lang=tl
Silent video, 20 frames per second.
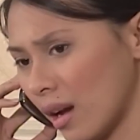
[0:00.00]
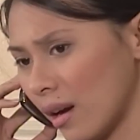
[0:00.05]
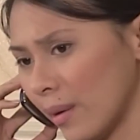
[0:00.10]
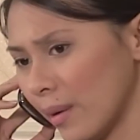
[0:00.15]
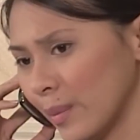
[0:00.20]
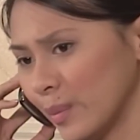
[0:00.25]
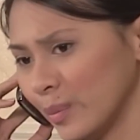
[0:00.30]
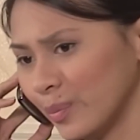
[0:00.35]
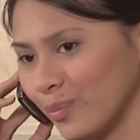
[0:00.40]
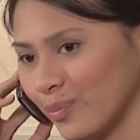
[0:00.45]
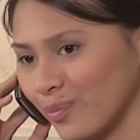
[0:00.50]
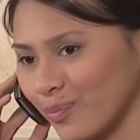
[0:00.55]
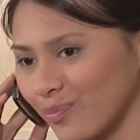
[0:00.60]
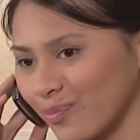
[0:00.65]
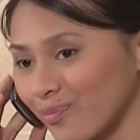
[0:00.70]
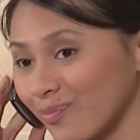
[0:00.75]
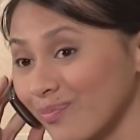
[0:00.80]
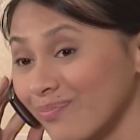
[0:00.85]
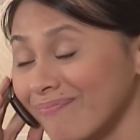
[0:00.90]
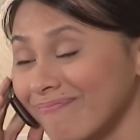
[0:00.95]
Um,
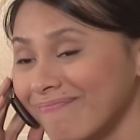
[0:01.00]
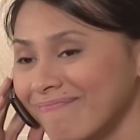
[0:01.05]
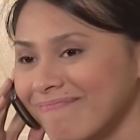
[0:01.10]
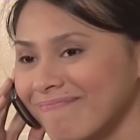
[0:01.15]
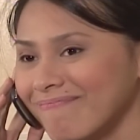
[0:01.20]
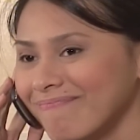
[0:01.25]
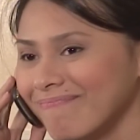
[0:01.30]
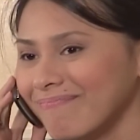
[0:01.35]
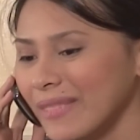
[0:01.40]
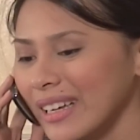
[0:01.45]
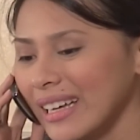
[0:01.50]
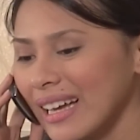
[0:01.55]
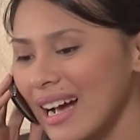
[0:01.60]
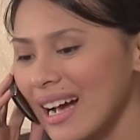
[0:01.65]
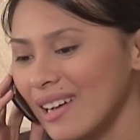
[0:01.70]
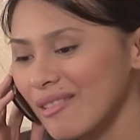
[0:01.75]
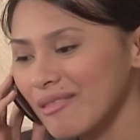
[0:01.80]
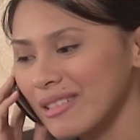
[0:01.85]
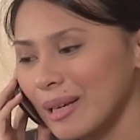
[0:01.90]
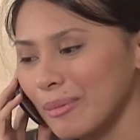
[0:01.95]
may
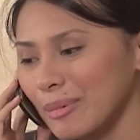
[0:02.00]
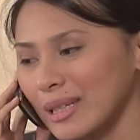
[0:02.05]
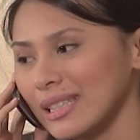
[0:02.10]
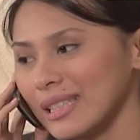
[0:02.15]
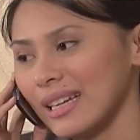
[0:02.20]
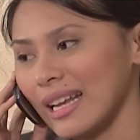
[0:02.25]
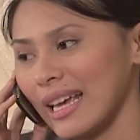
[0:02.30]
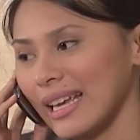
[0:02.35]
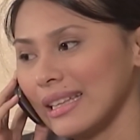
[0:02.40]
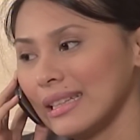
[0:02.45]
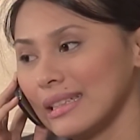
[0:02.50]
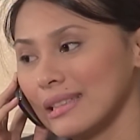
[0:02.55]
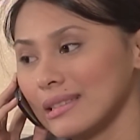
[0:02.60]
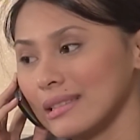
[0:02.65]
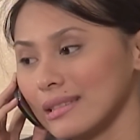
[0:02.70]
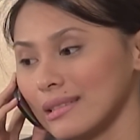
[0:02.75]
gagawin ka ba tonight?